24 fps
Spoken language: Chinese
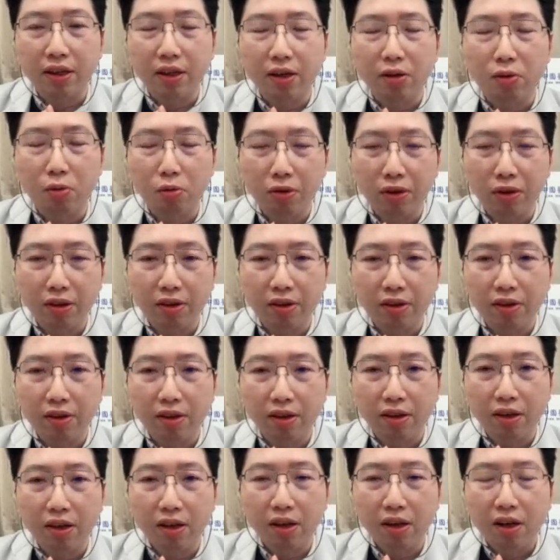一个问
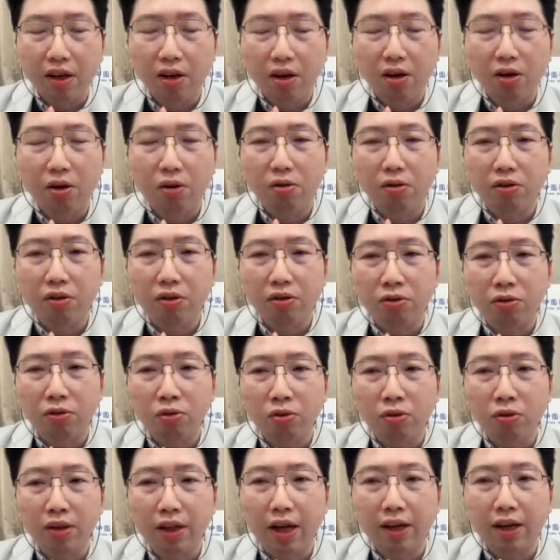题哦，或者是
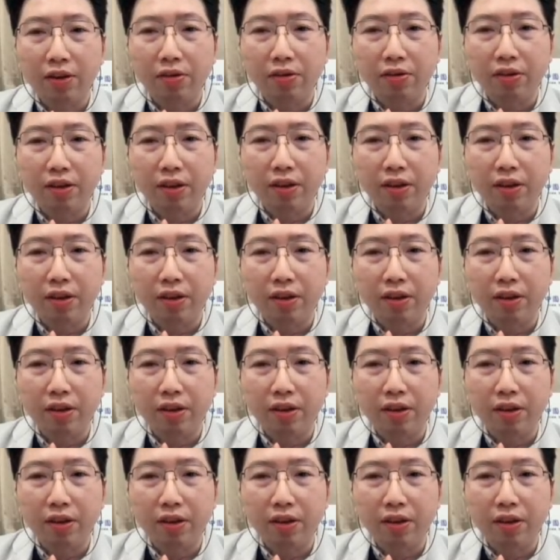说他有一